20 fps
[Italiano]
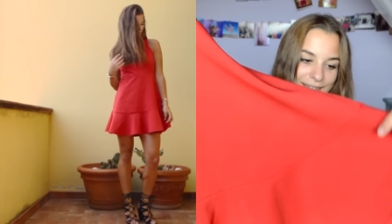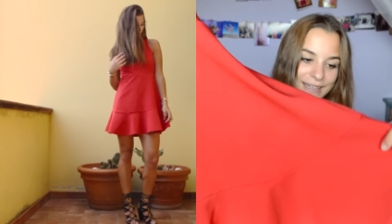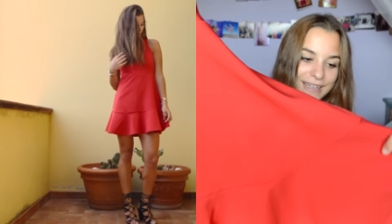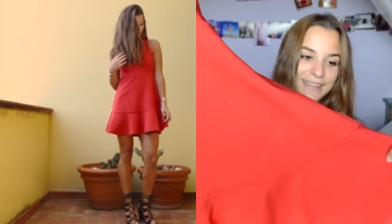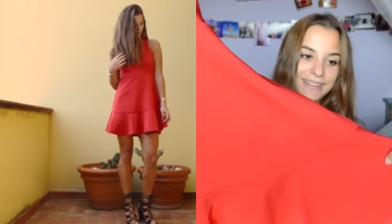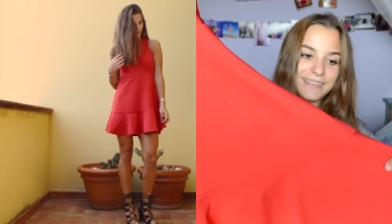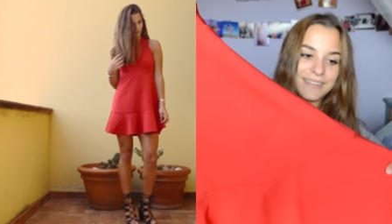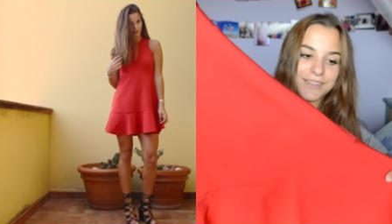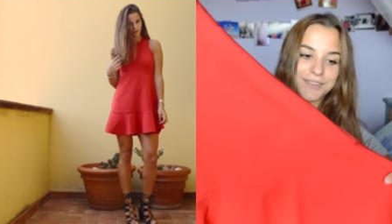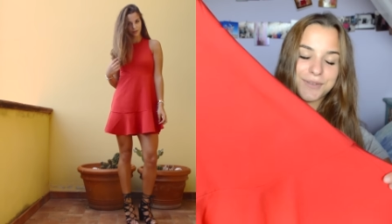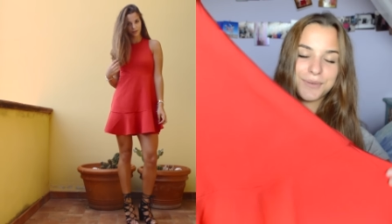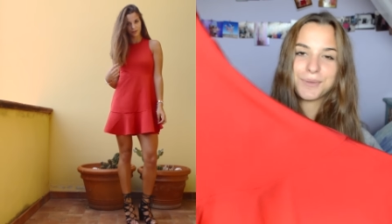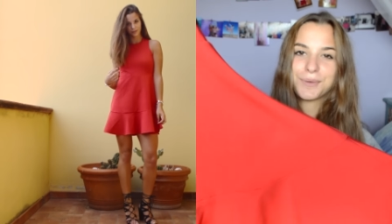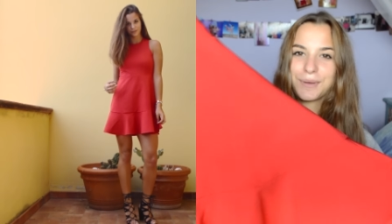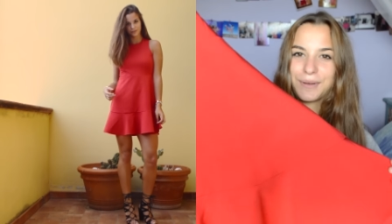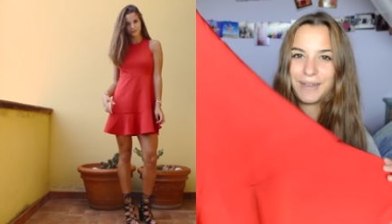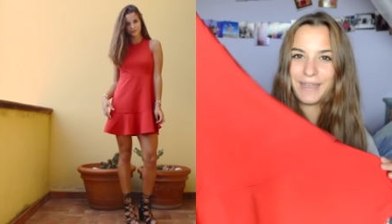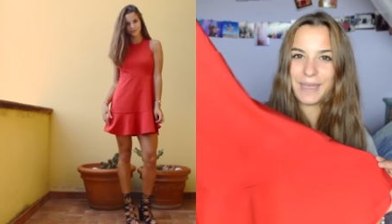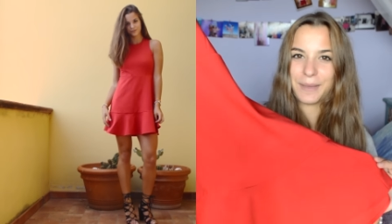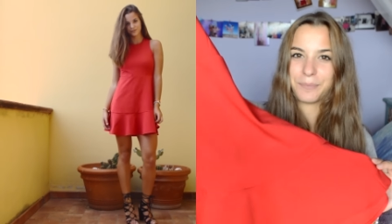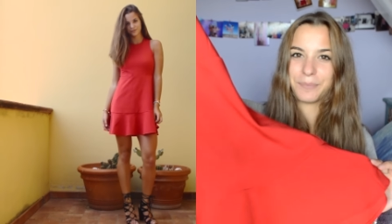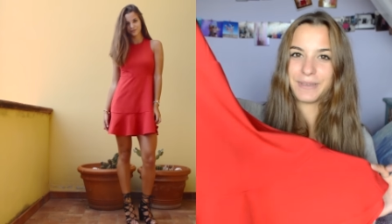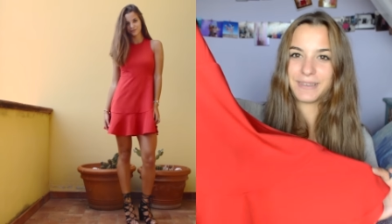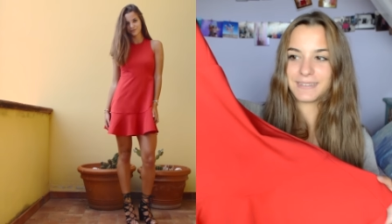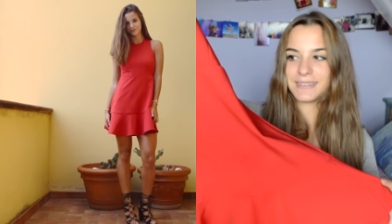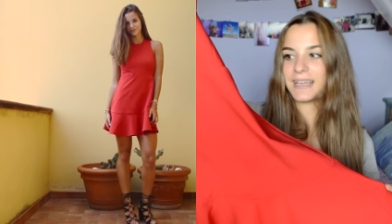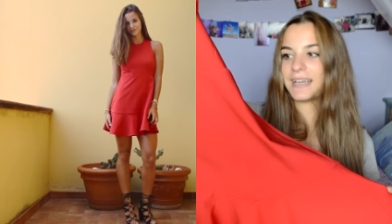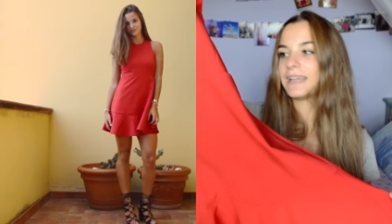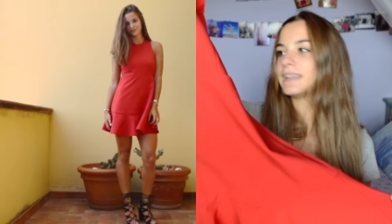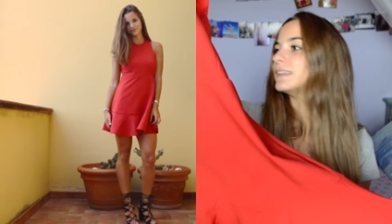il tessuto è
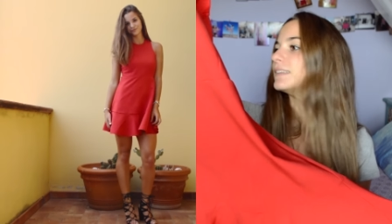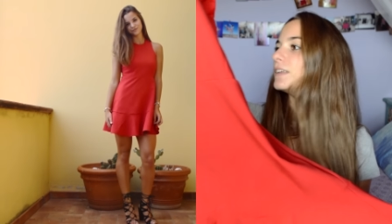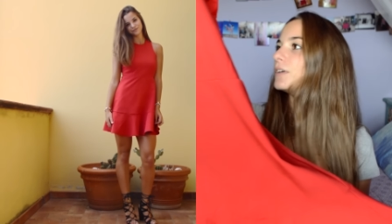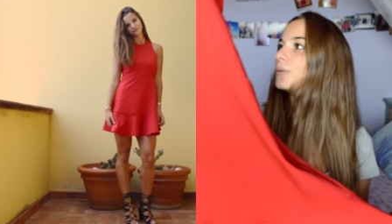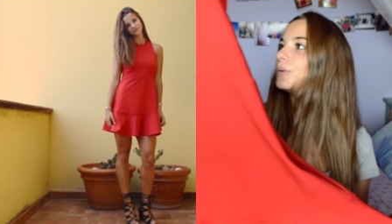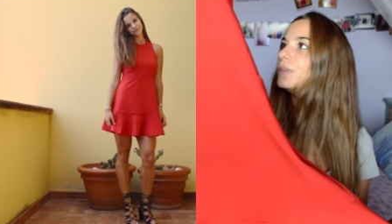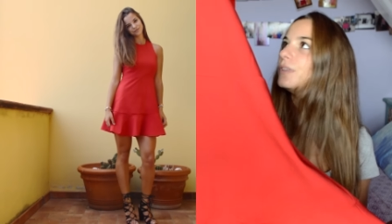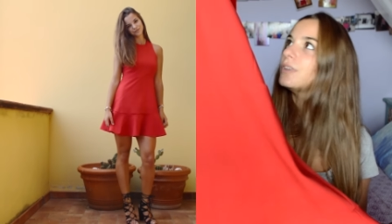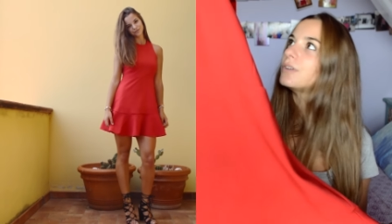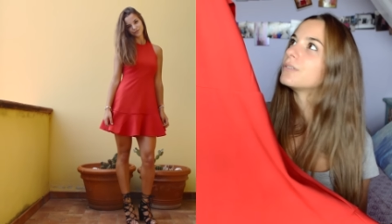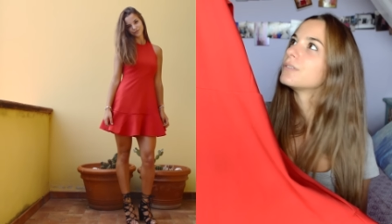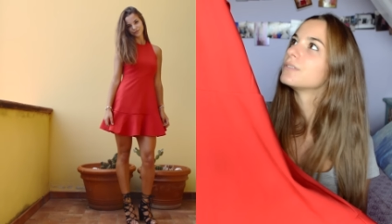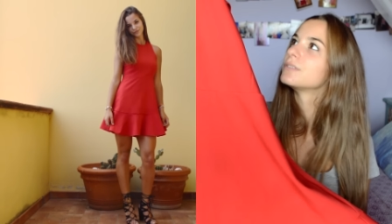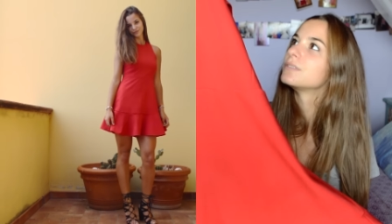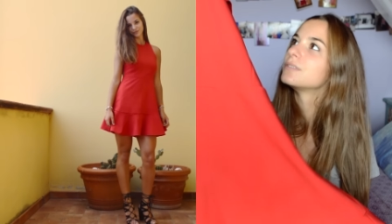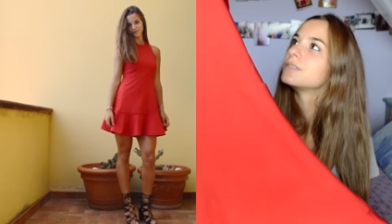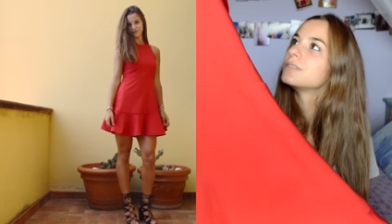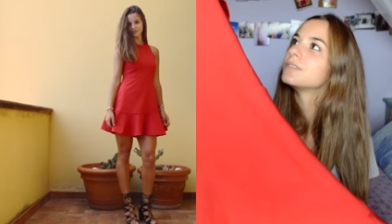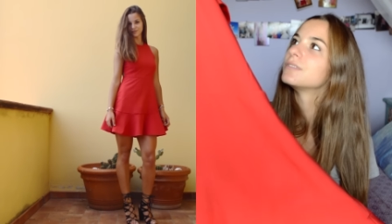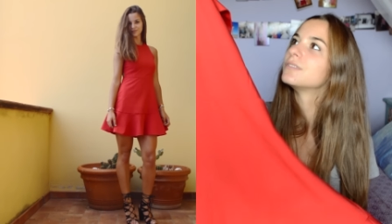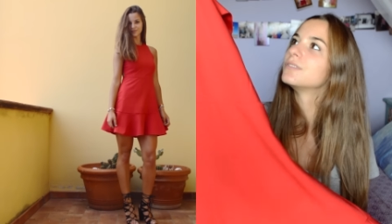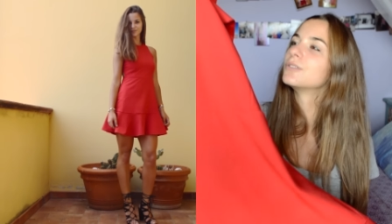pesante quindi non,